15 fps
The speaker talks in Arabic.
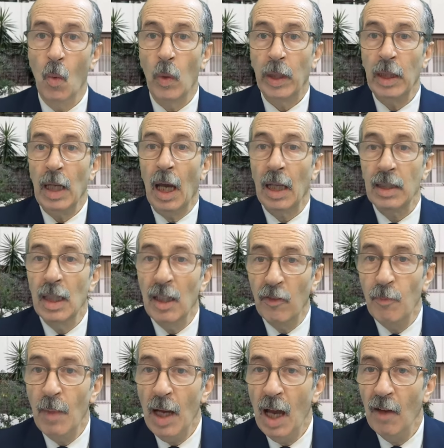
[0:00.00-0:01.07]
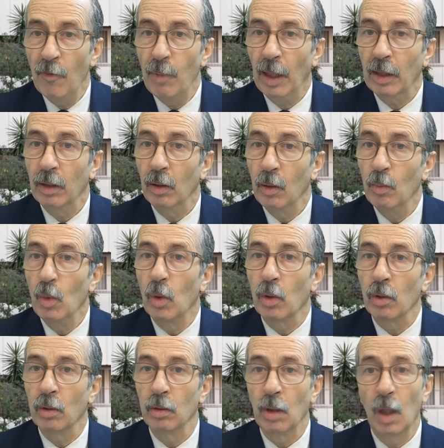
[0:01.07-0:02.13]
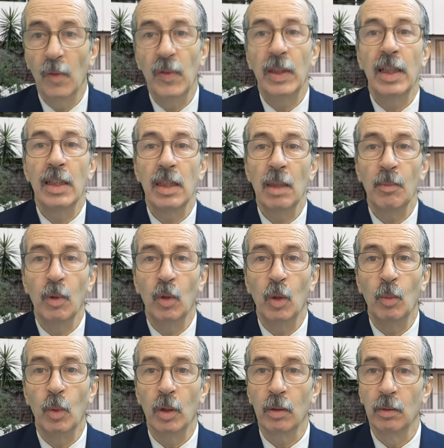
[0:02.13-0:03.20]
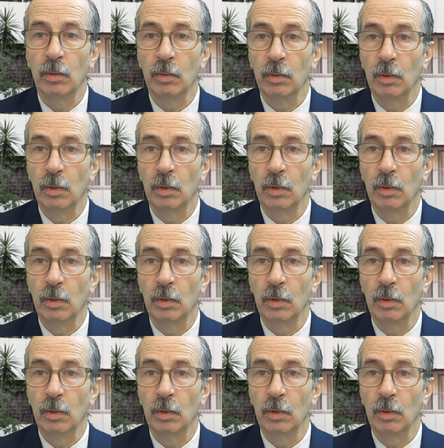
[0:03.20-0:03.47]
ولكن اختلف معاه في بعض الامور او في الكثير من الامور